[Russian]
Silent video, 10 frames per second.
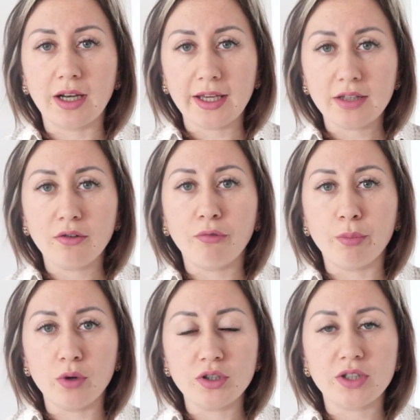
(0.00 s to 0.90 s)
лет в
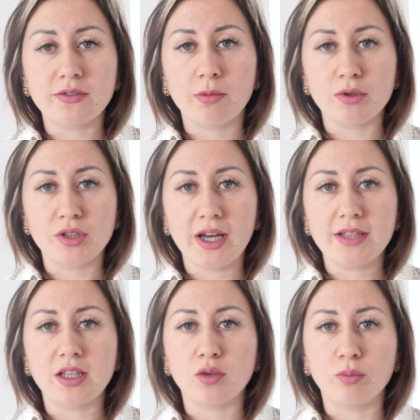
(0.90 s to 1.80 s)
Польше
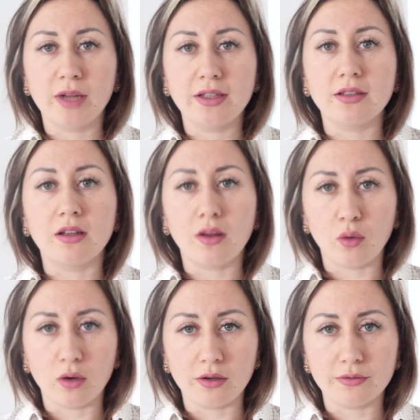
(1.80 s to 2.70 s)
освобождается от уплаты
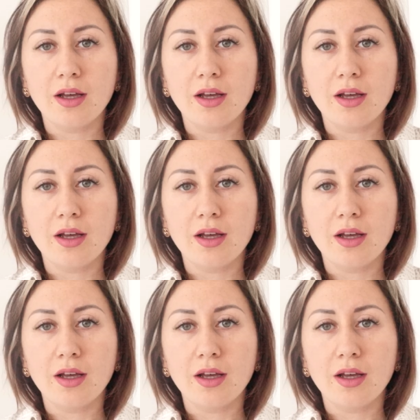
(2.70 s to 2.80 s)
налогов.